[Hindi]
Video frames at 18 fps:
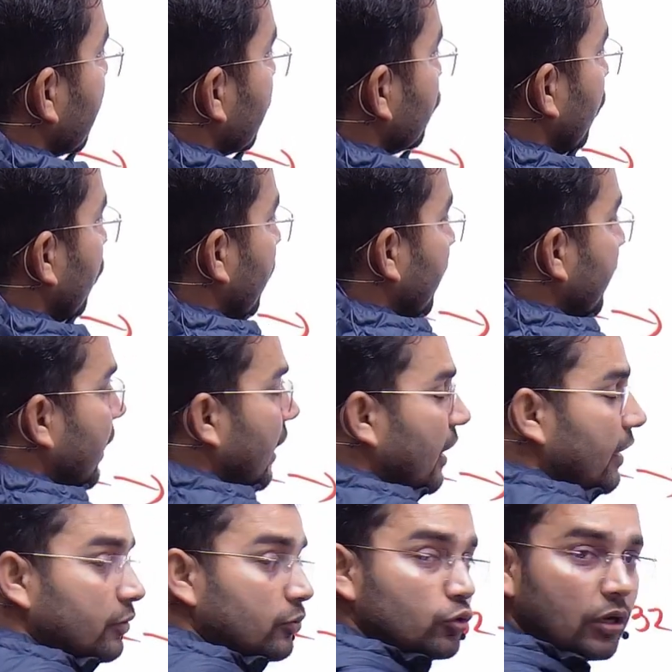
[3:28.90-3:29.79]
तो
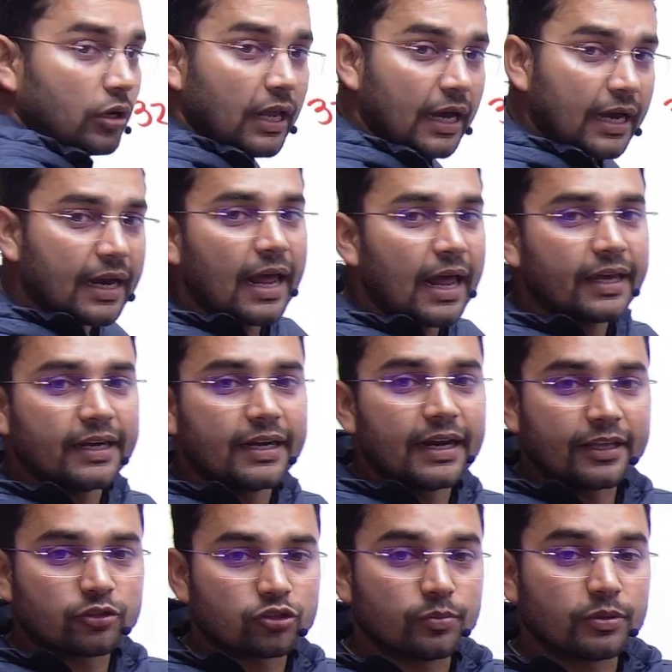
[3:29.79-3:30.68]
रियल जो लग रहा है कि
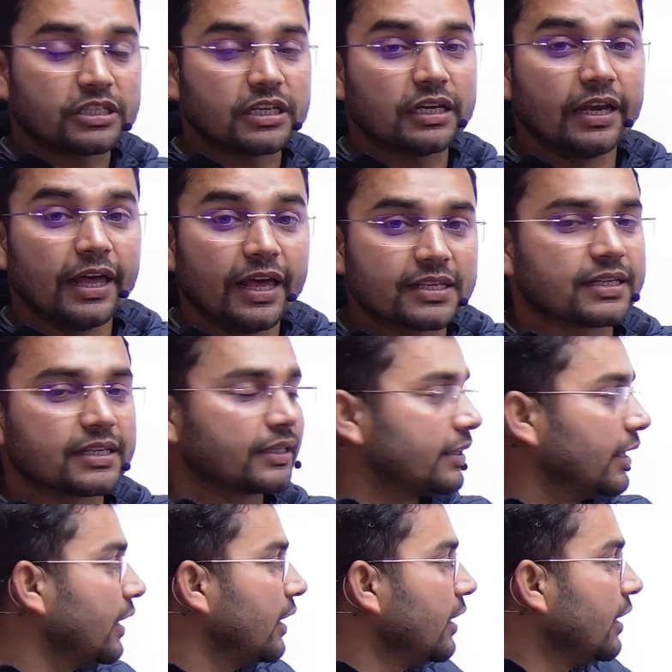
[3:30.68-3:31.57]
ढाई बच्चे ले
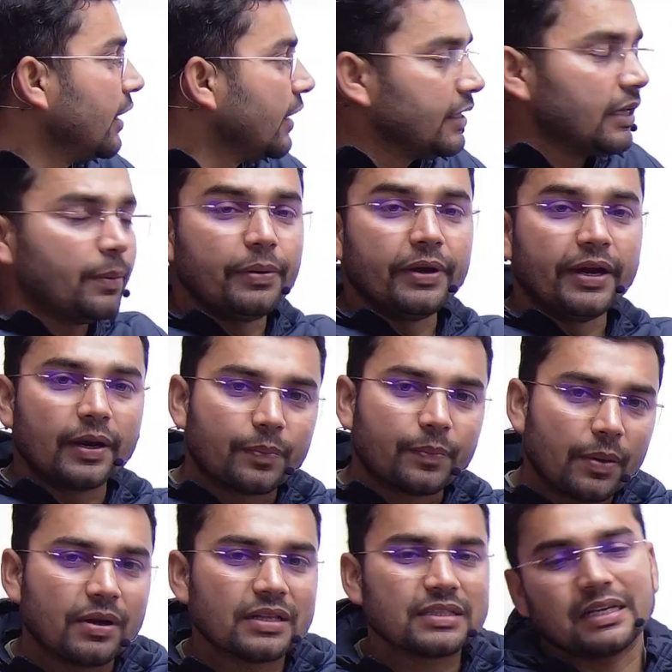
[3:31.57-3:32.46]
सकते हैं भीड़ पर
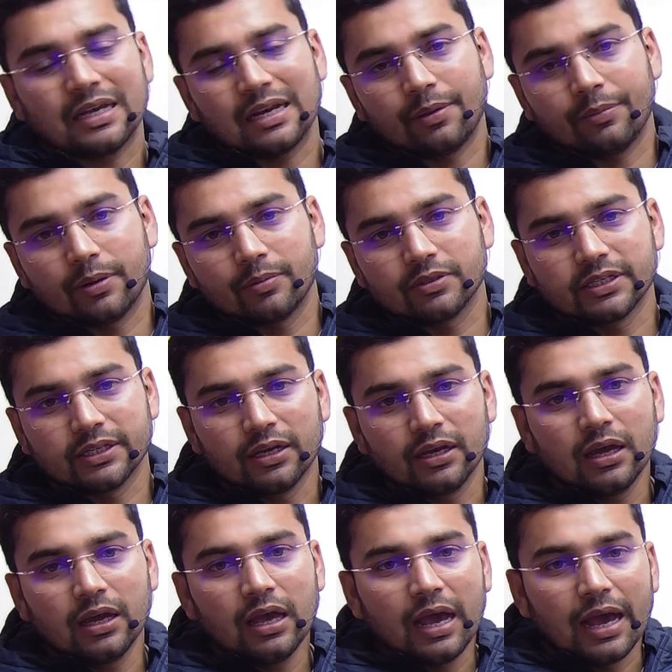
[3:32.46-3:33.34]
मत जाना मेरे बच्चे
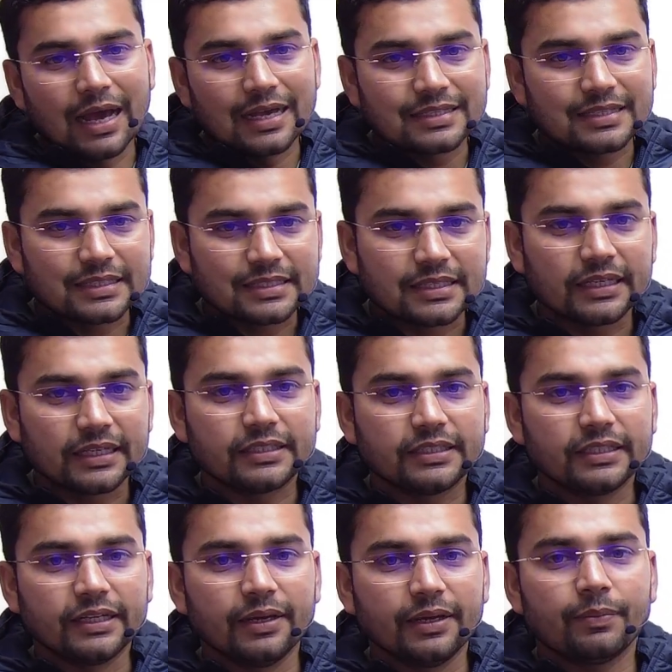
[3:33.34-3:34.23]
एस एस
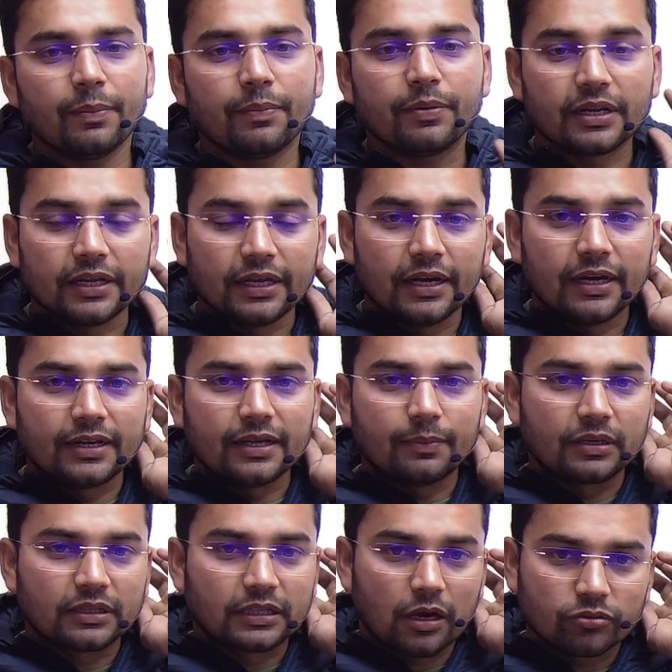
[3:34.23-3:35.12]
में रियलिटी
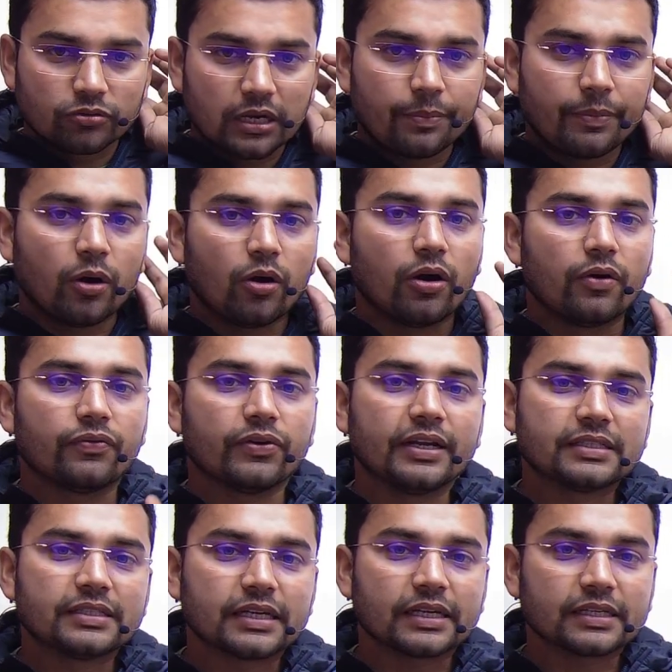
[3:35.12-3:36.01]
बताऊँ जहाँ मैं
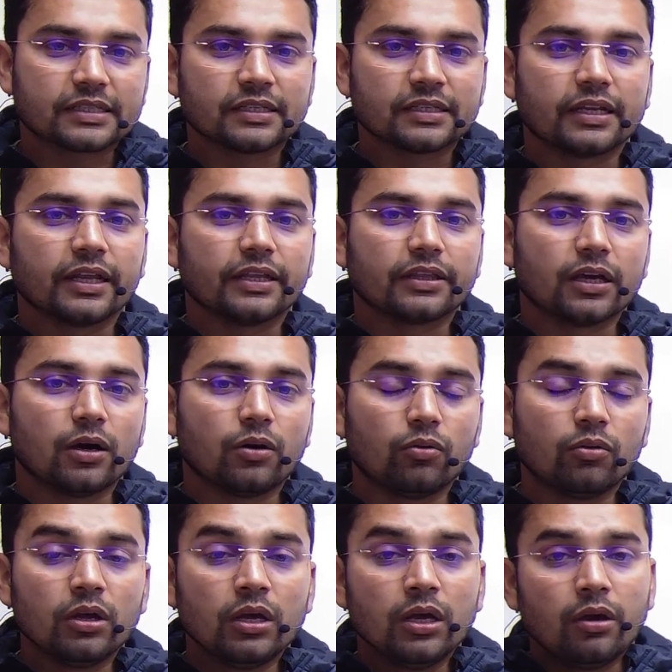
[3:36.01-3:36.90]
ऑफलाइन सेक्शन लेता हूँ
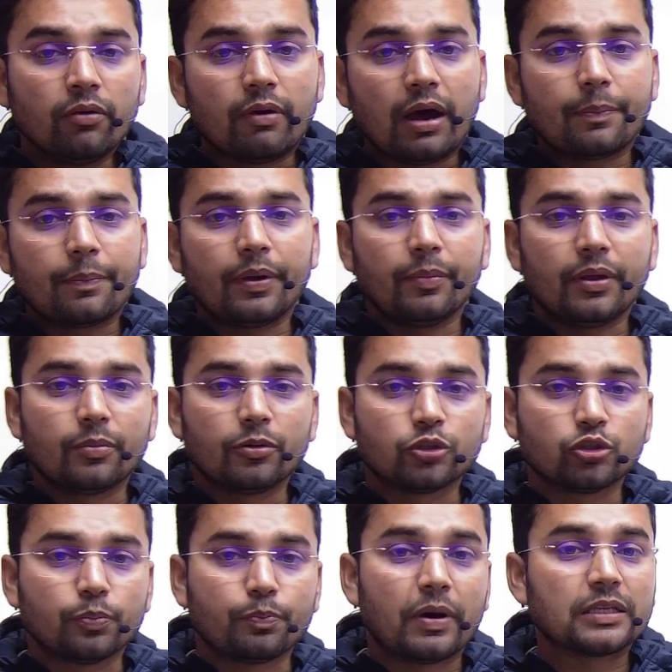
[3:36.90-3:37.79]
वहाँ पे मेरे
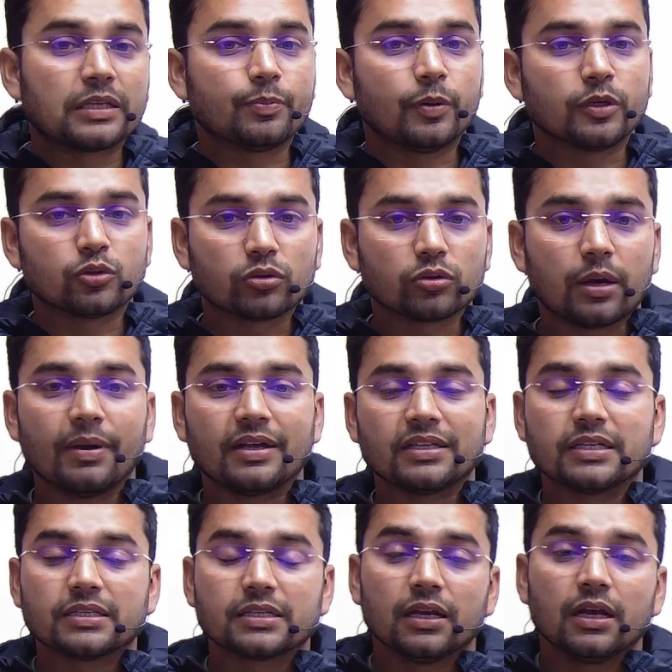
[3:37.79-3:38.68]
बच्चों पाँच पाँच का
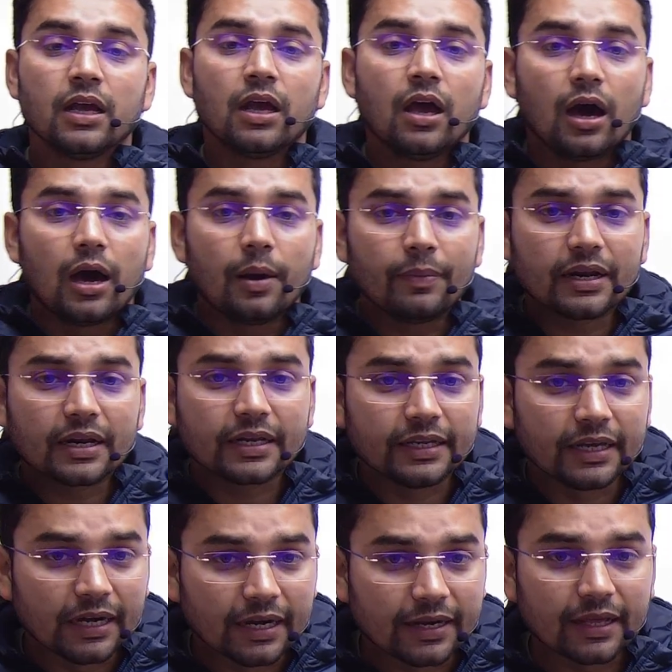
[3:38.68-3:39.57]
बैचेस है अब मैं
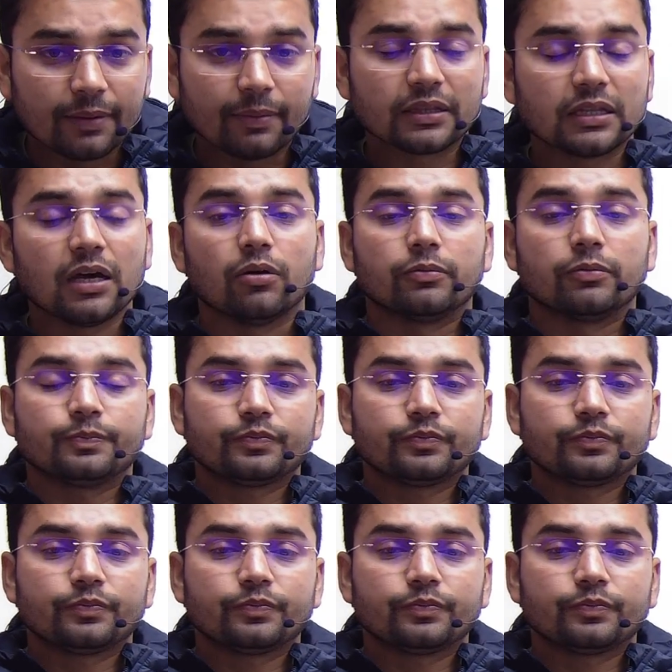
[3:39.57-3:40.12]
रियलिटी बताऊँ